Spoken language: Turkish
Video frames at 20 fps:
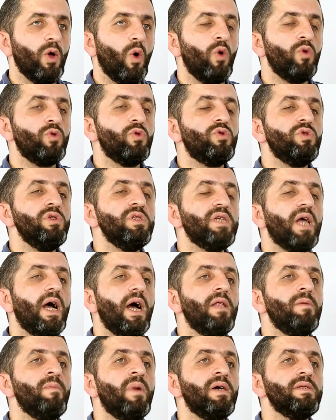örgütün
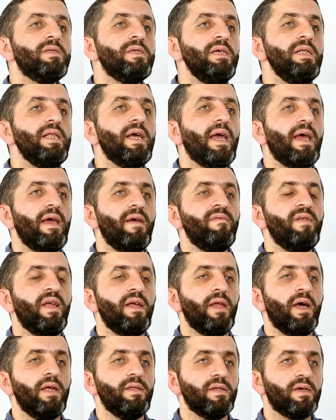talimatıyla
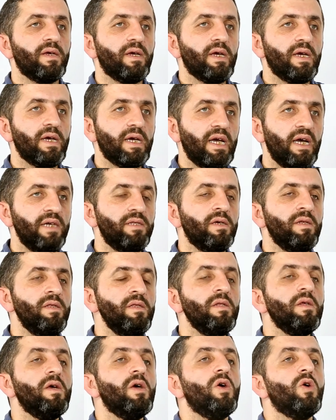evlenen
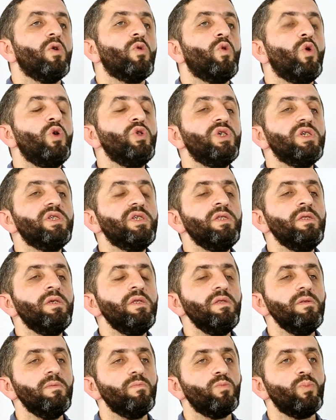kadın
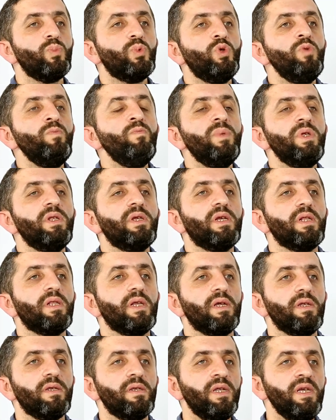kocasının bütün
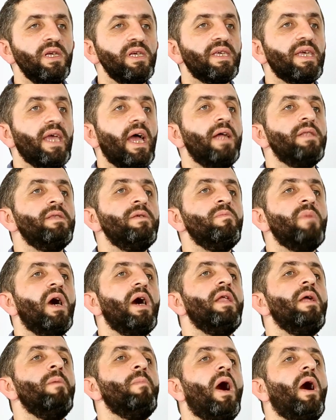bilgilerini kendi
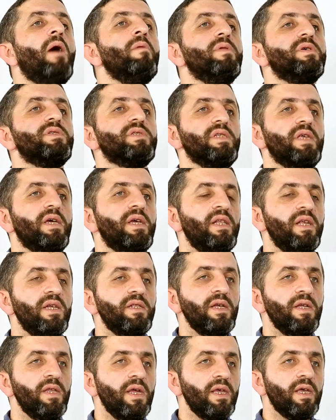mahrem ablasına
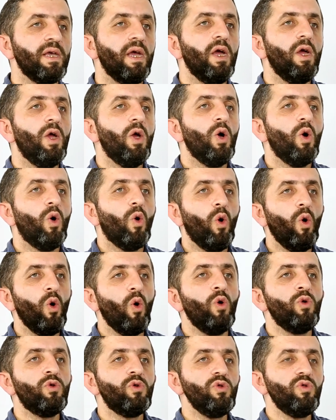ileterek
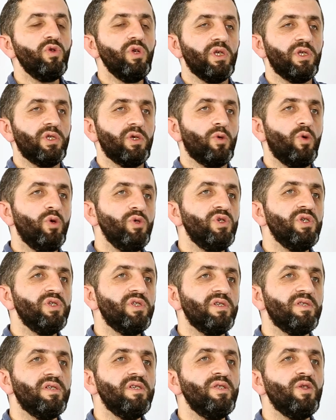o örgüt üyesi
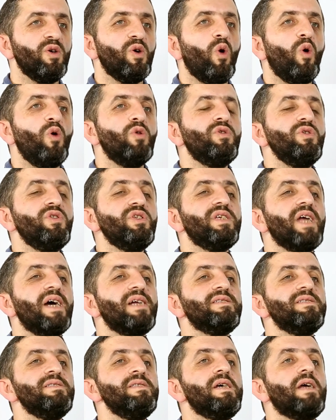kocasının örgüt
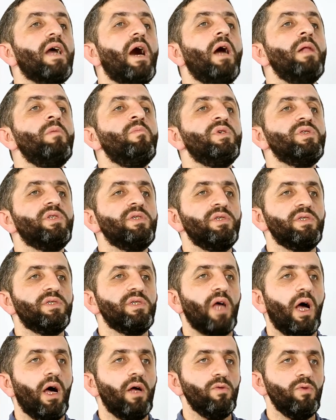içerisinde kalmasını
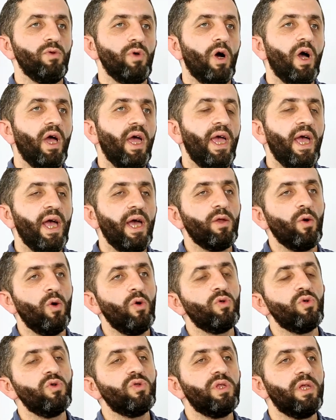sağlıyor. Eğer
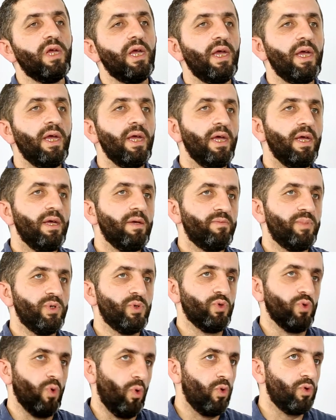örgütte
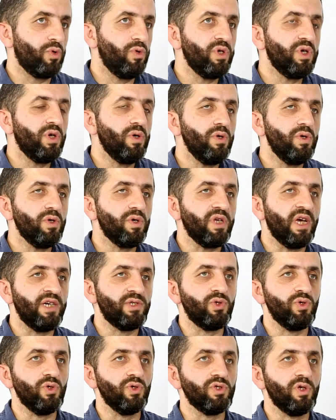bir soğukluk
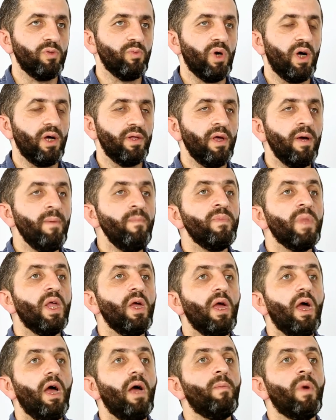yaşıyorsa bu adam
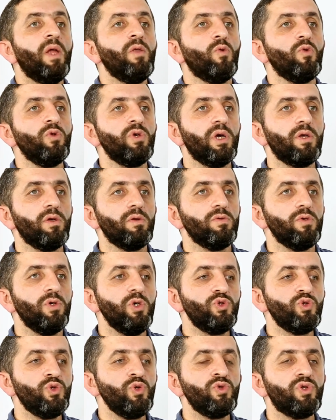hemen
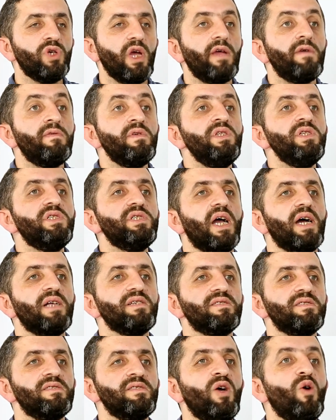uyarılıyor. Çünkü evin
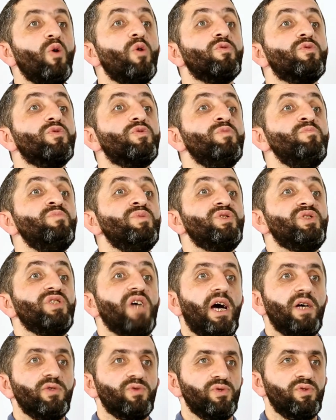içerisinde örgütün bir
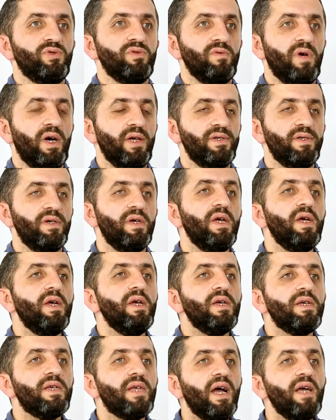casusu var.
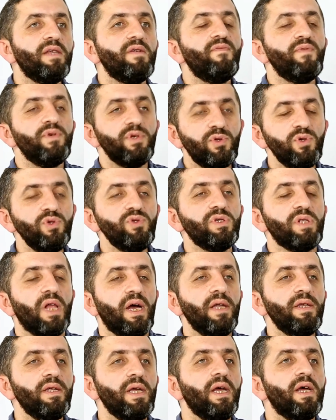Yani
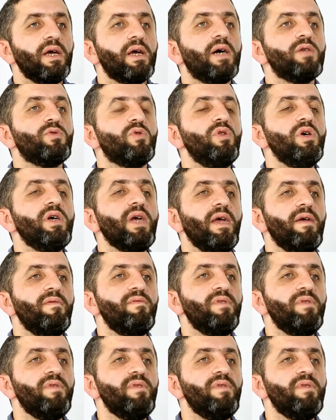FETÖ'cüler Katolik